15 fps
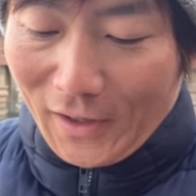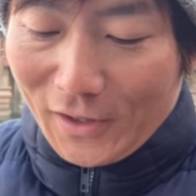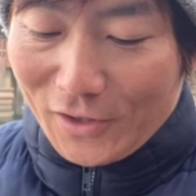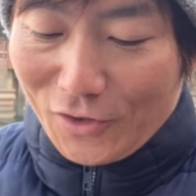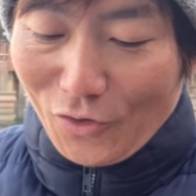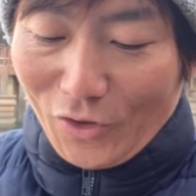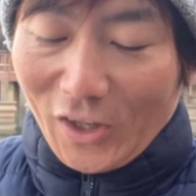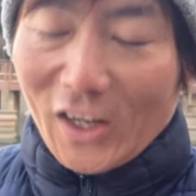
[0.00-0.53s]

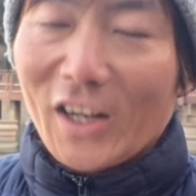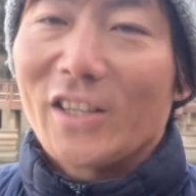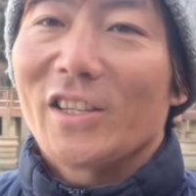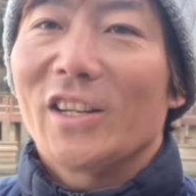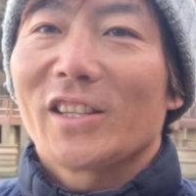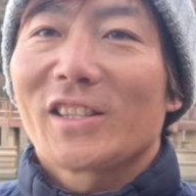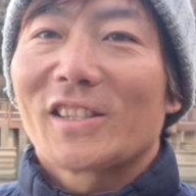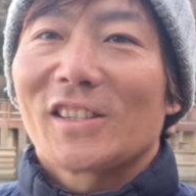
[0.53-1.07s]
そんな感じ
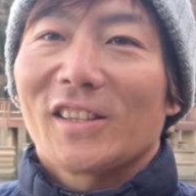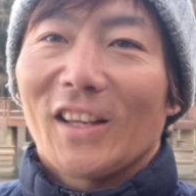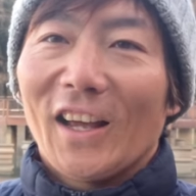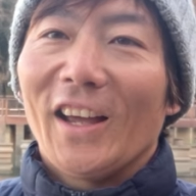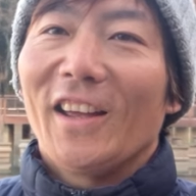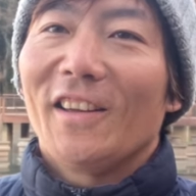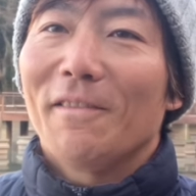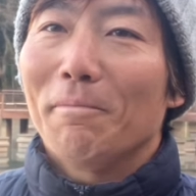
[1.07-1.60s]
です。
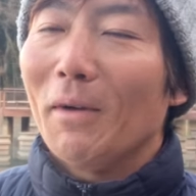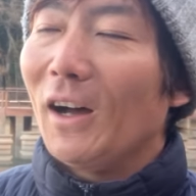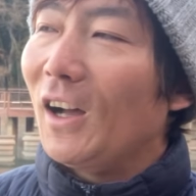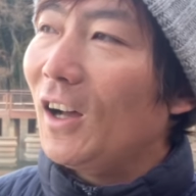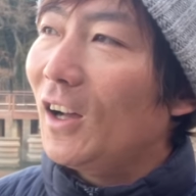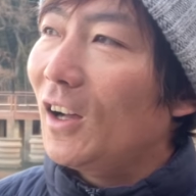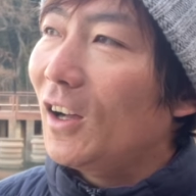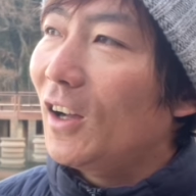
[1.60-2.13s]
はい。
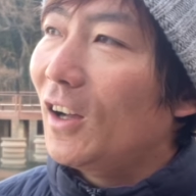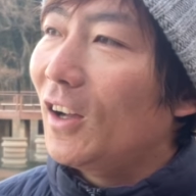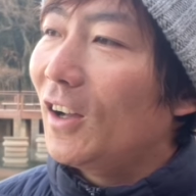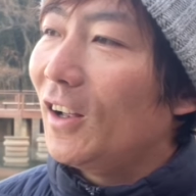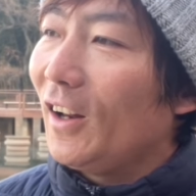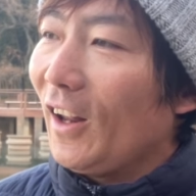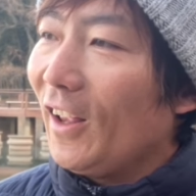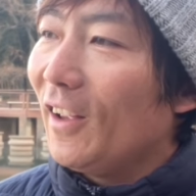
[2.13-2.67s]
まあ、
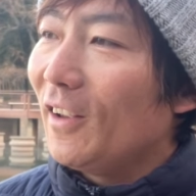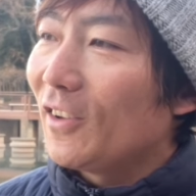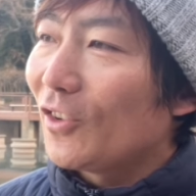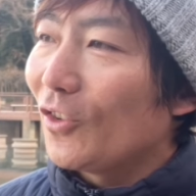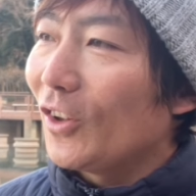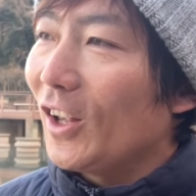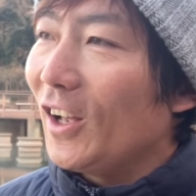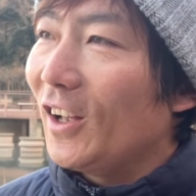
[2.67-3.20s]
ね、
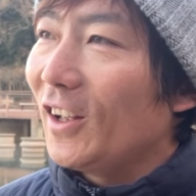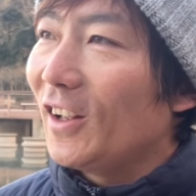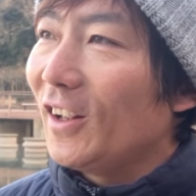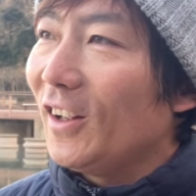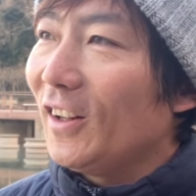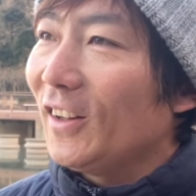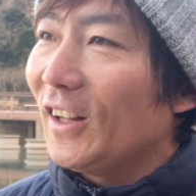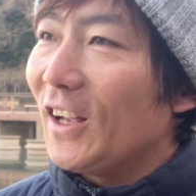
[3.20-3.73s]
そんな
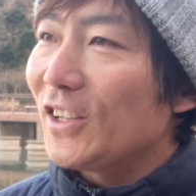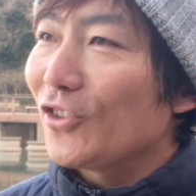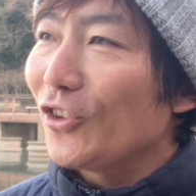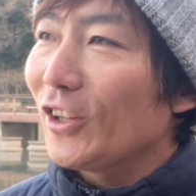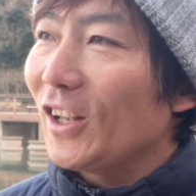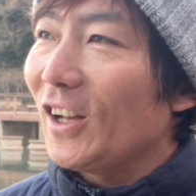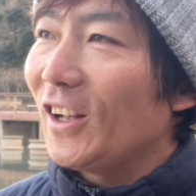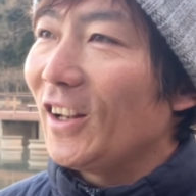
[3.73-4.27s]
大添
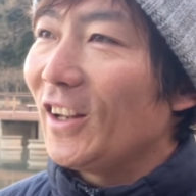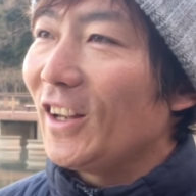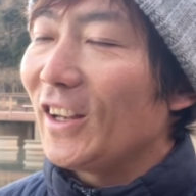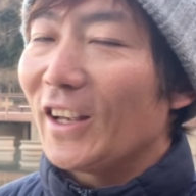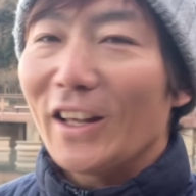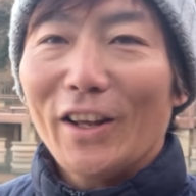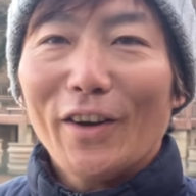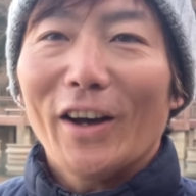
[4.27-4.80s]
えた
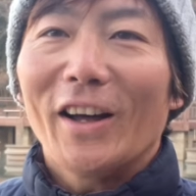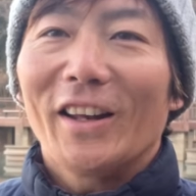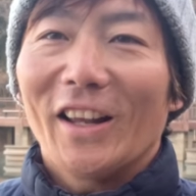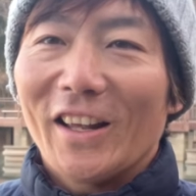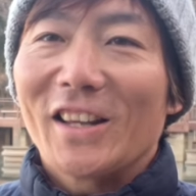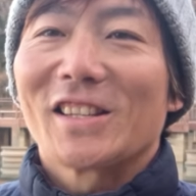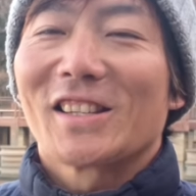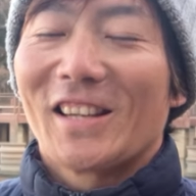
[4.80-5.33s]
人間では
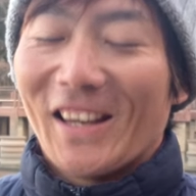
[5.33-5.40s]
ないです。